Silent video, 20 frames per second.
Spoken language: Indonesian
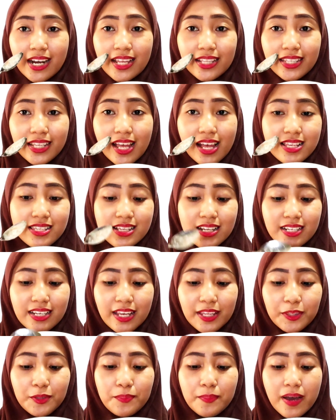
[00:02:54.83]
nanti
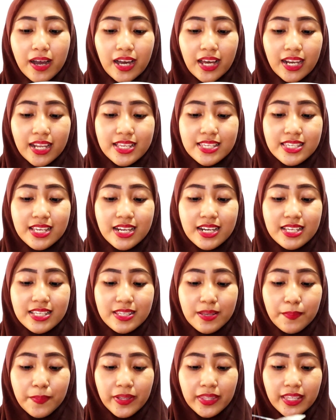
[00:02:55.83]
hasilnya itu bakalan jadi
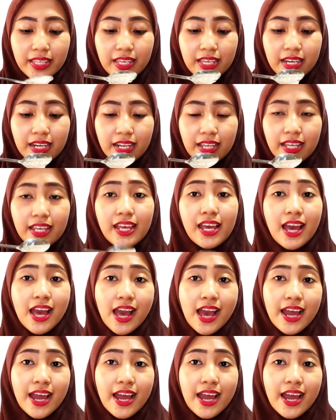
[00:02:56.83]
seperti ini.